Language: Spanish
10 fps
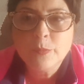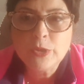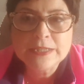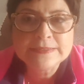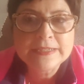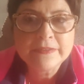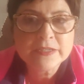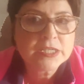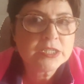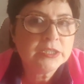buenas
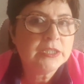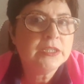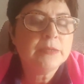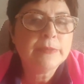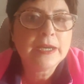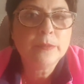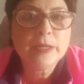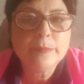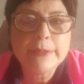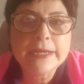tardes así,
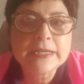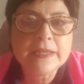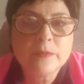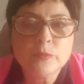bajarme al parque,